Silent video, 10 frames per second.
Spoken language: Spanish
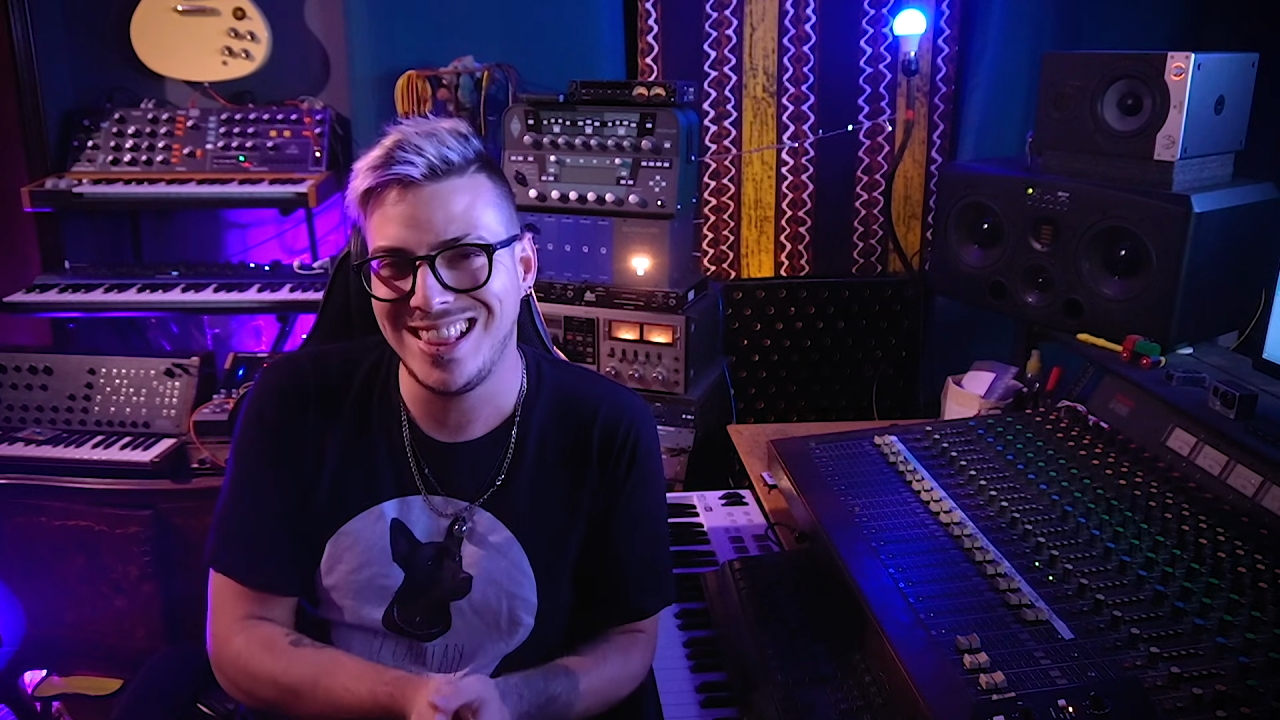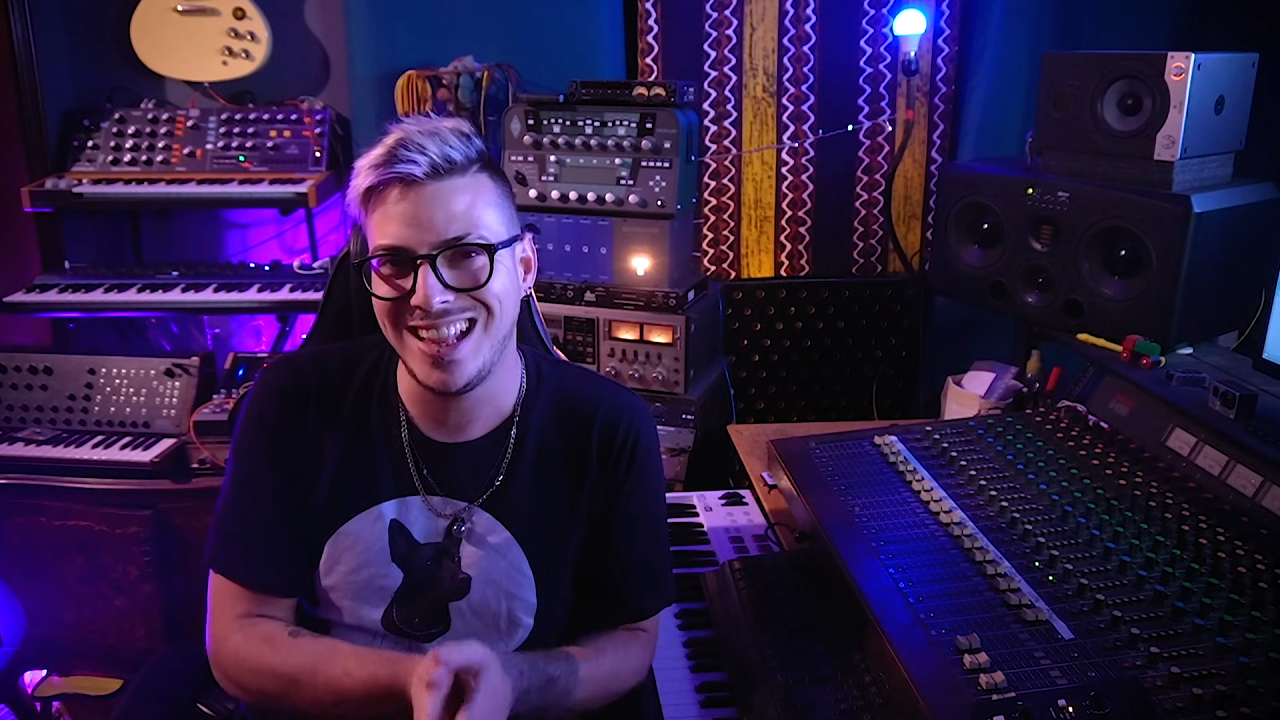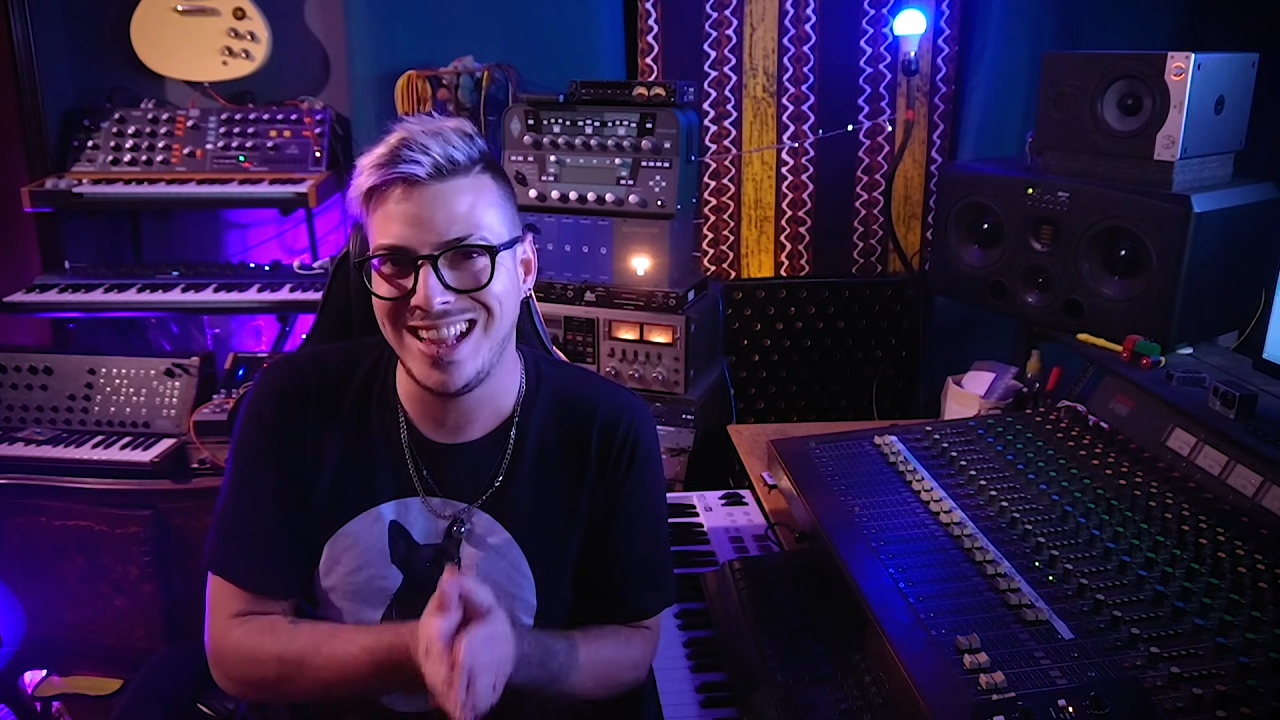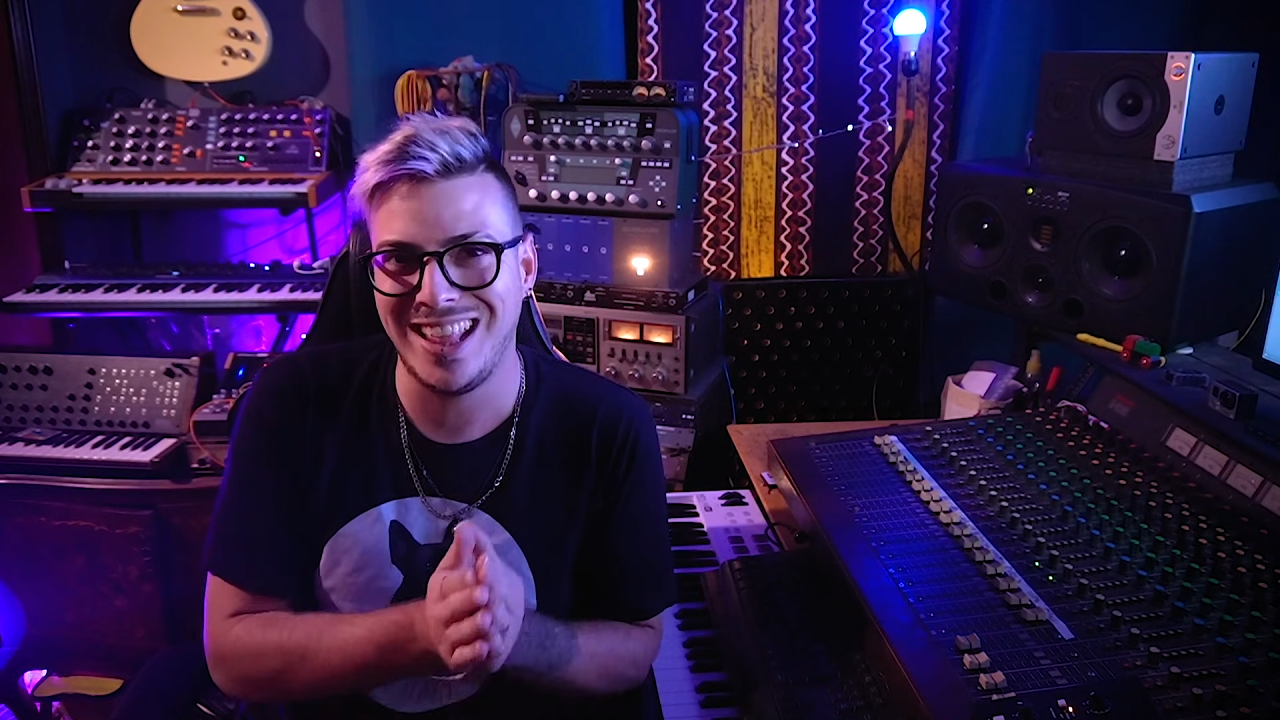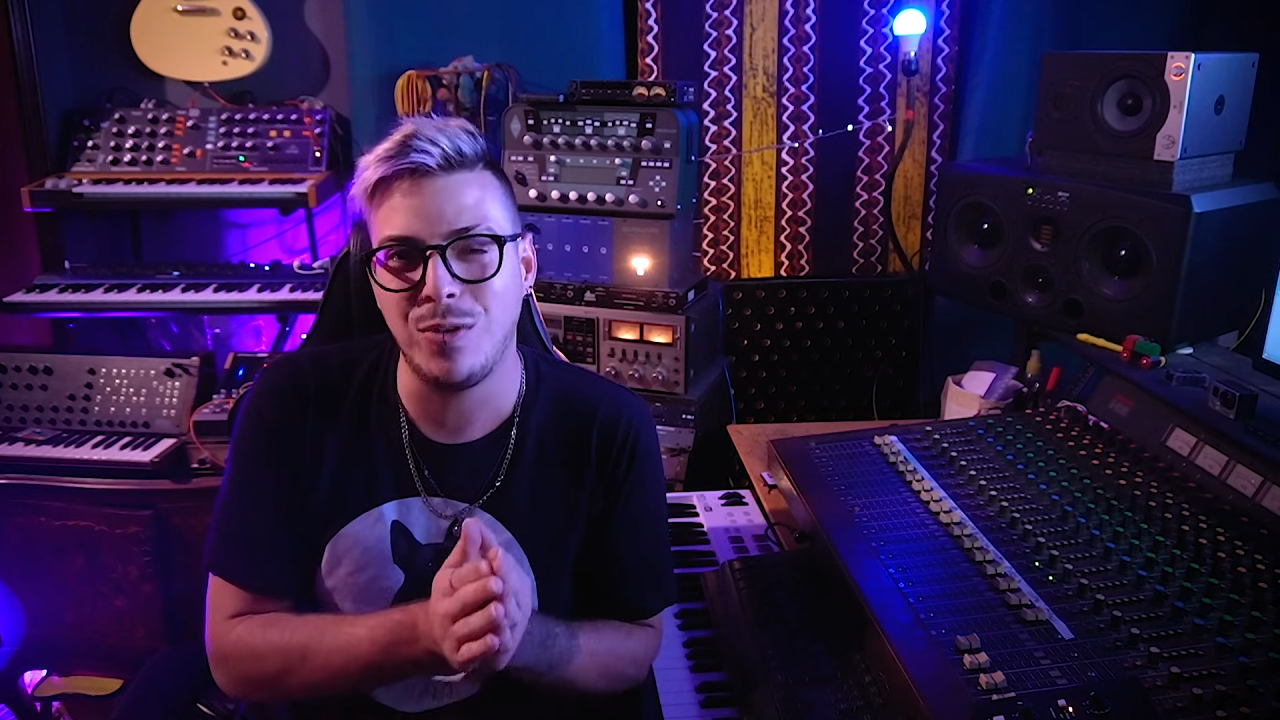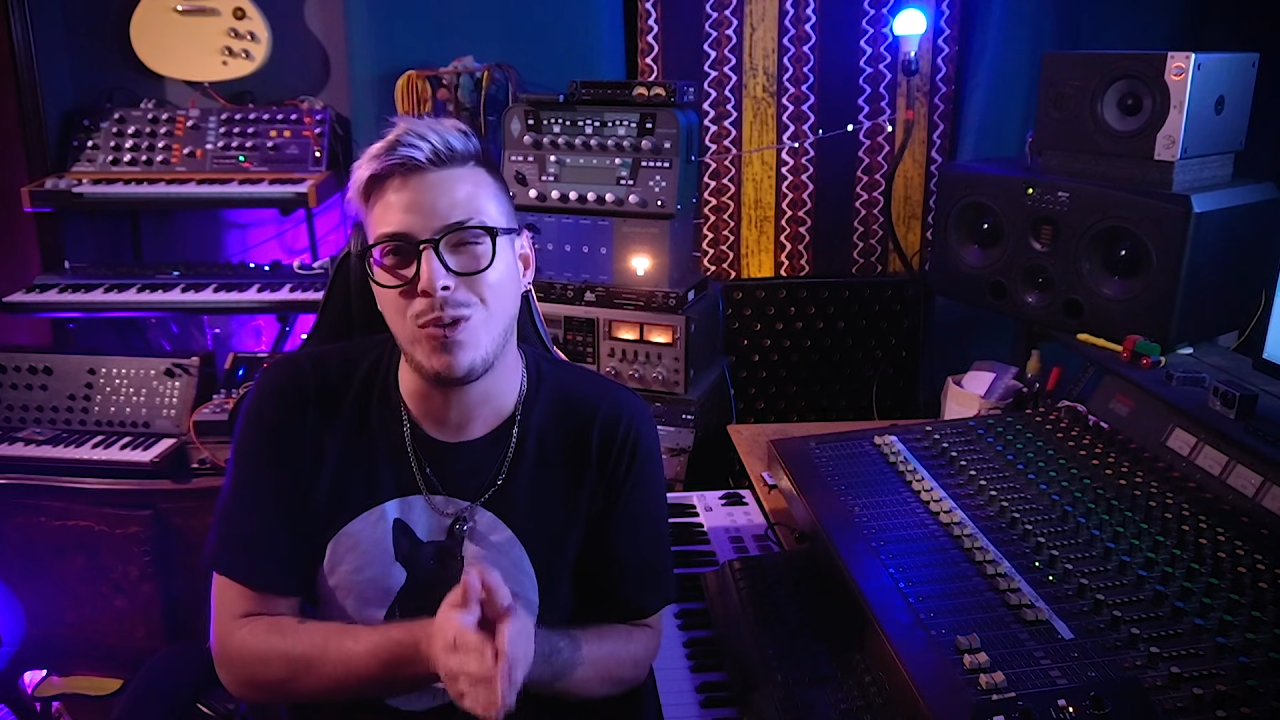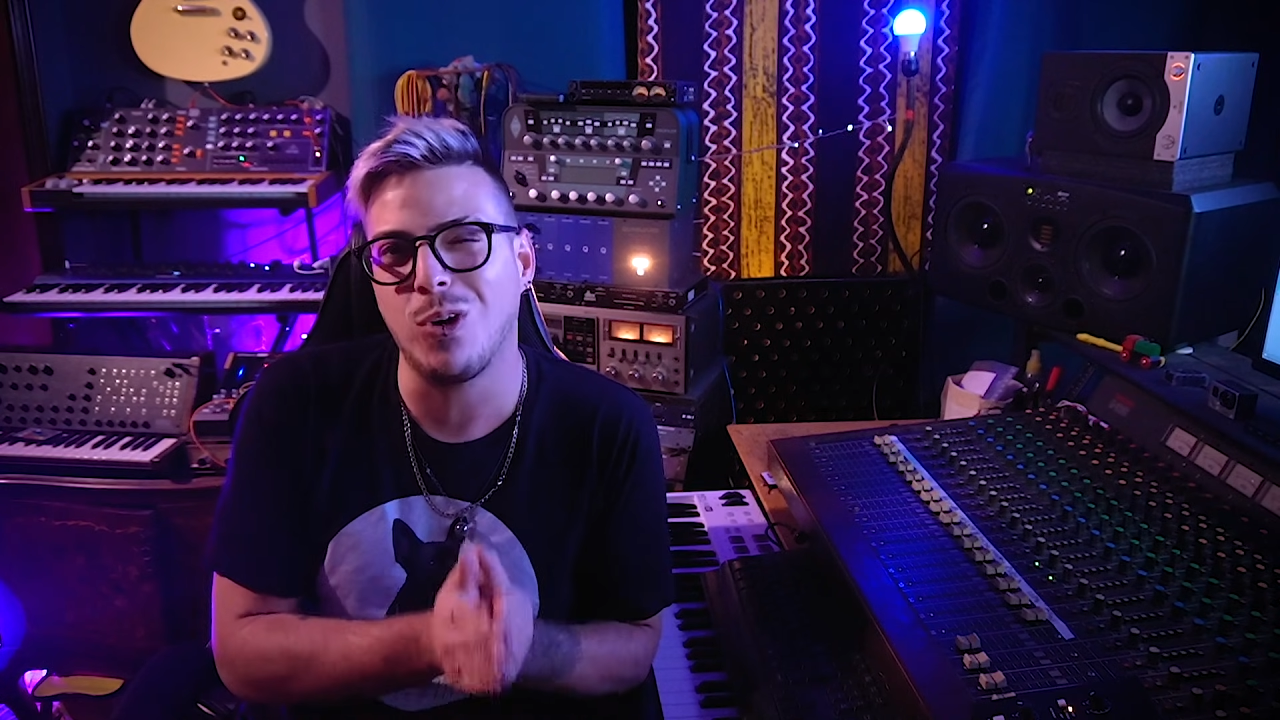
desde un